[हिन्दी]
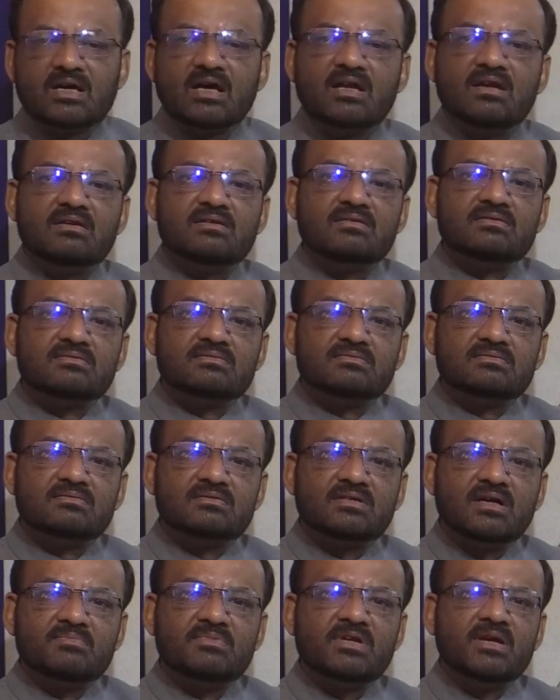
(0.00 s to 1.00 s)
कल
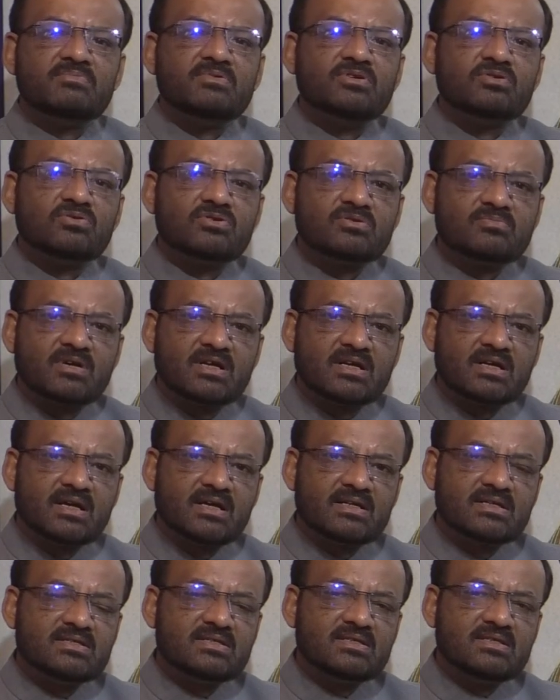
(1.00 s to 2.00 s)
हमने अपनी
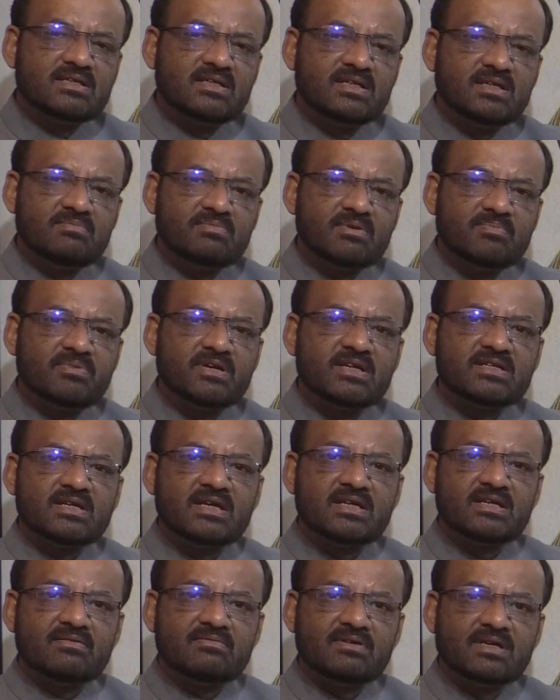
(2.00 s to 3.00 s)
रोज़मर्रा की ज़िंदगी में पेश
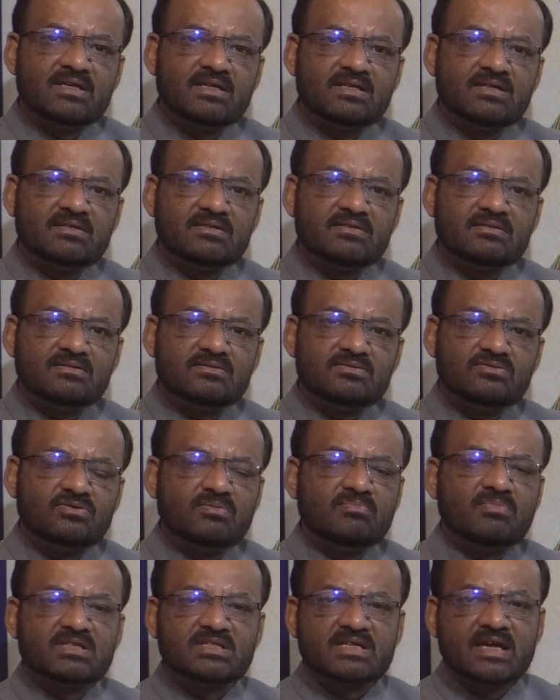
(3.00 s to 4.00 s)
आने वाले
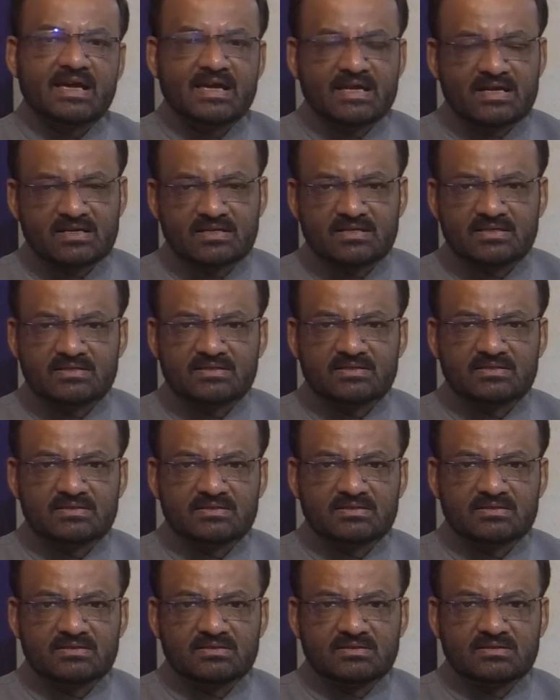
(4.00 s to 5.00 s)
जो मसाइल हैं
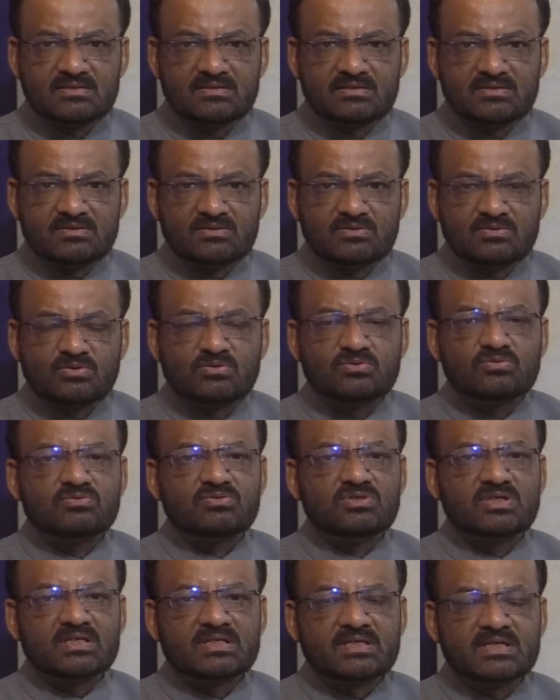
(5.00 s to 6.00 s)

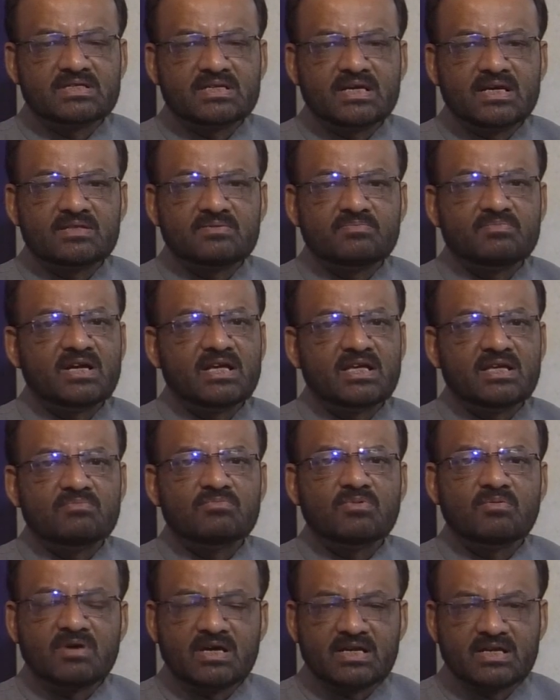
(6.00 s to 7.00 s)
खसूसियत के साथ माह
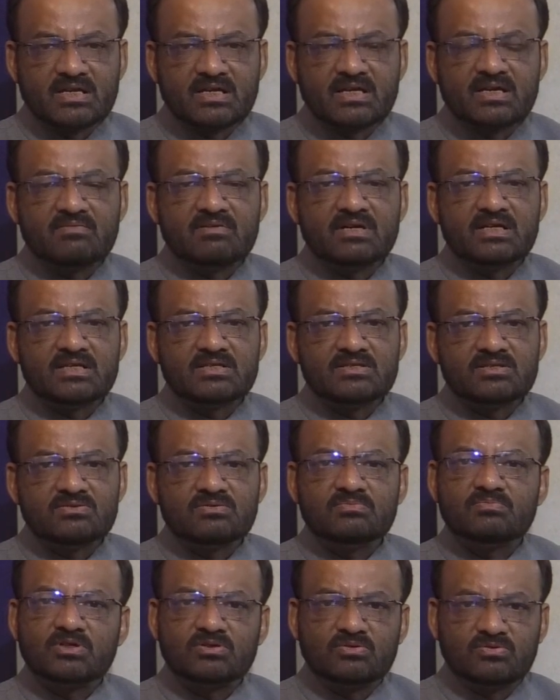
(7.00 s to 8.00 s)
मुबारक के हवाले से
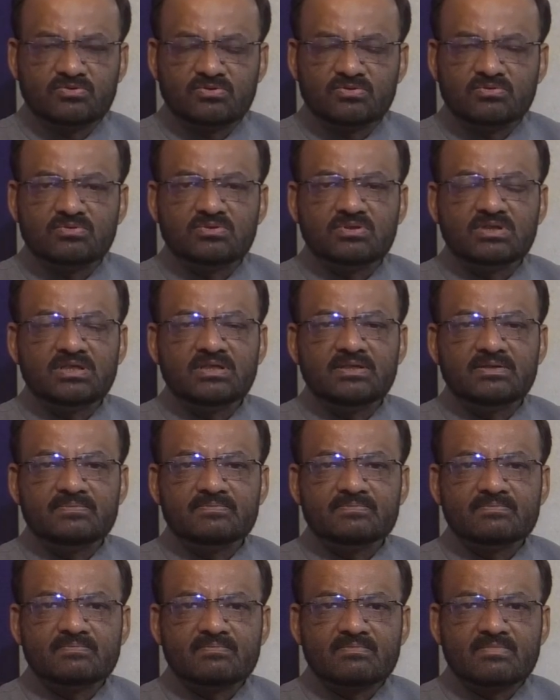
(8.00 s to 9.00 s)
उन पर गुफ्तु की
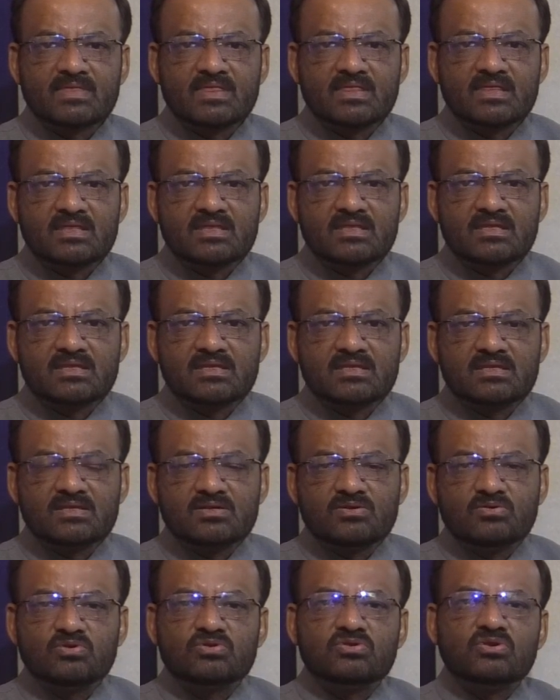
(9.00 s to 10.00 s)

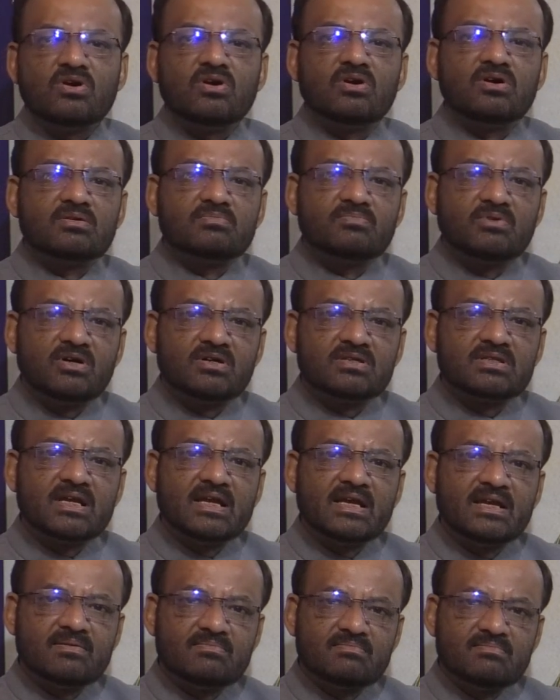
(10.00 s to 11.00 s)
कुछ और बहुत
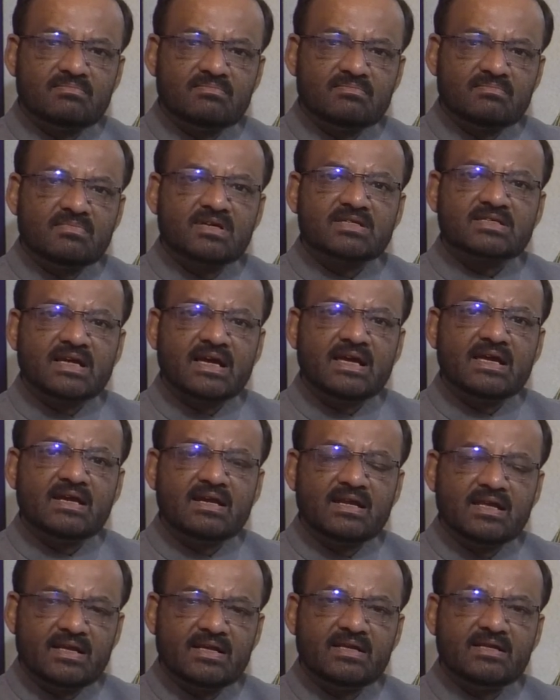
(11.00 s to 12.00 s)
अहम
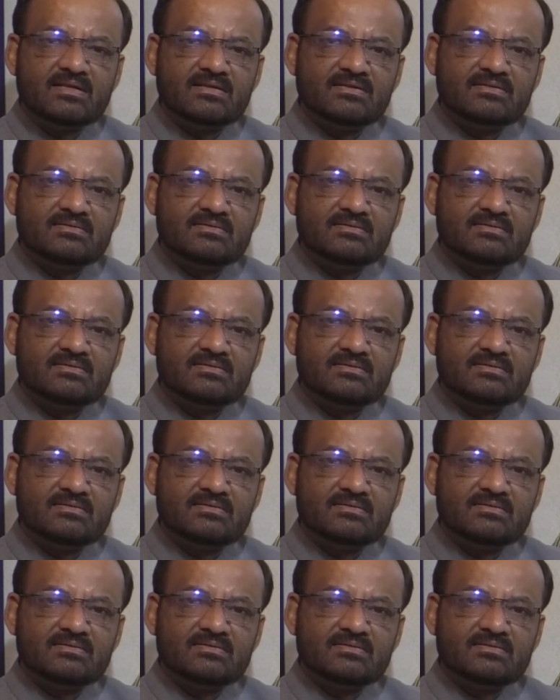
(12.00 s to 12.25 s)
मसाइल हैं